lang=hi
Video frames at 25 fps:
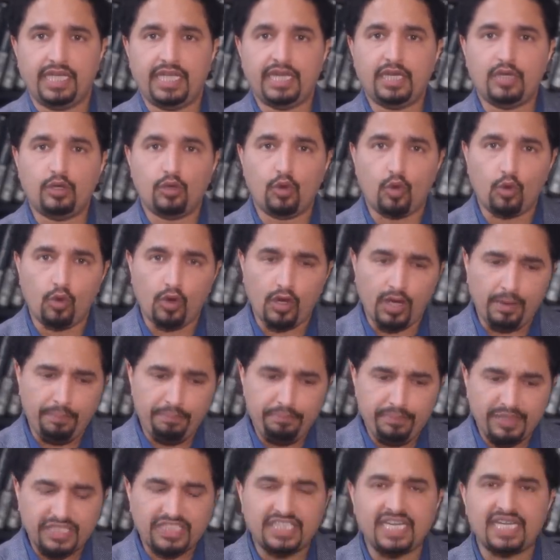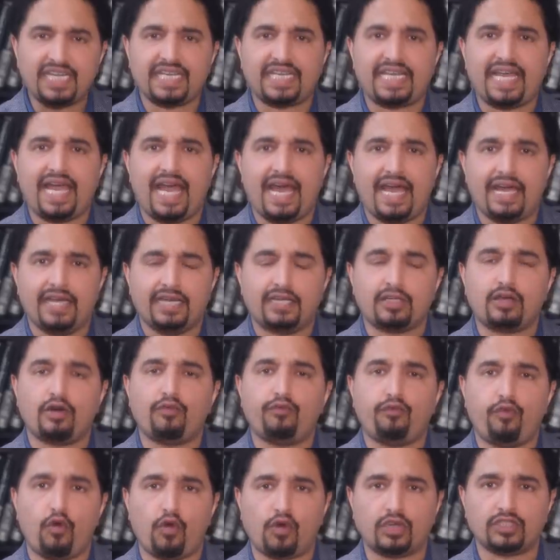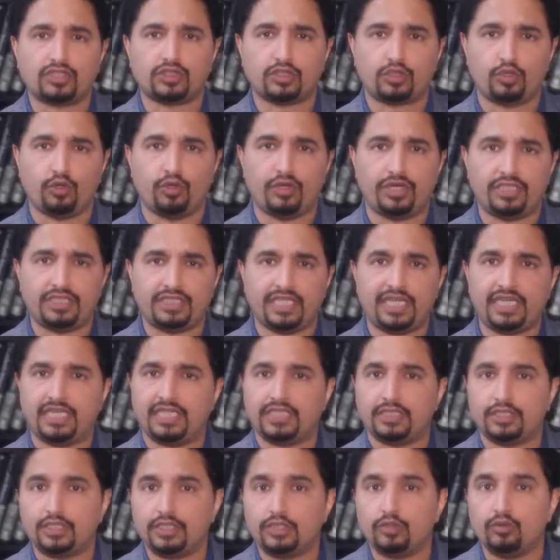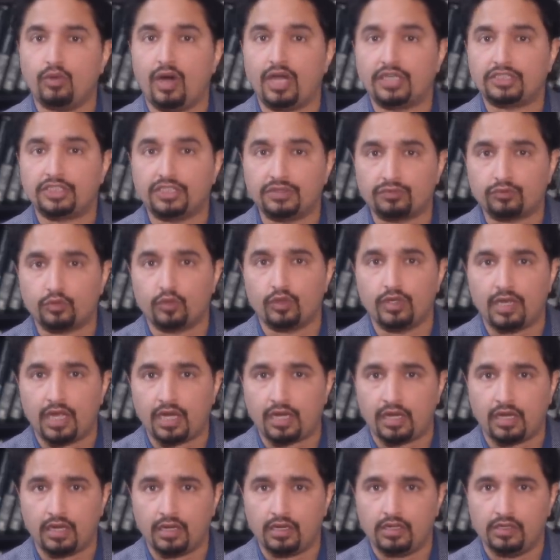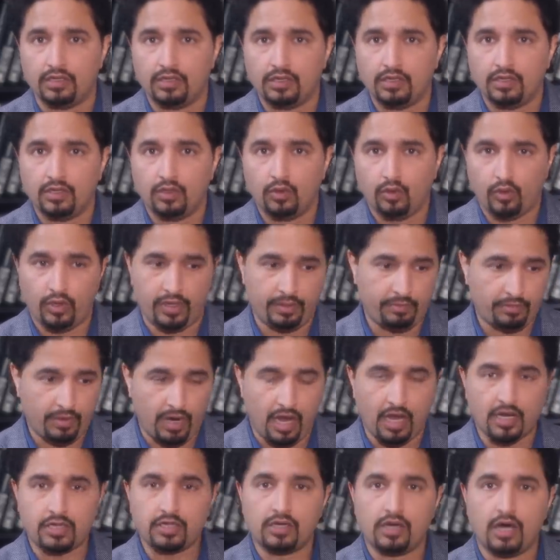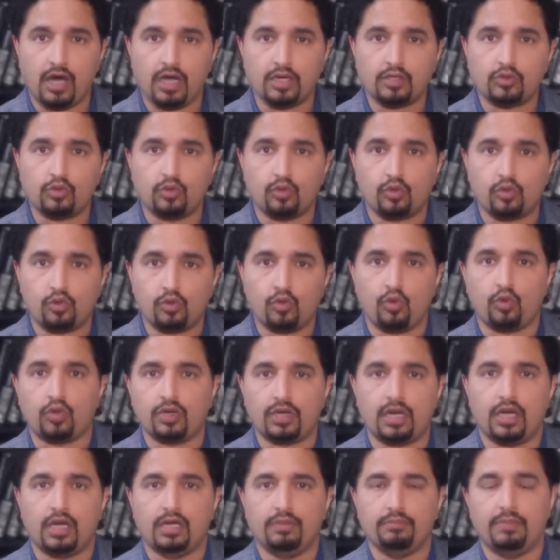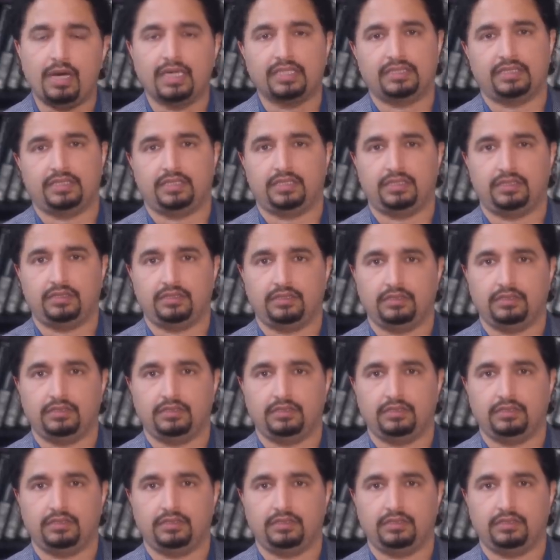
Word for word: इन लोगों का मिशन क्या है इनका फोकस सिक्योरिटी से नहीं नवाज शरीफ को लाना और इमरान खान को रोकना बस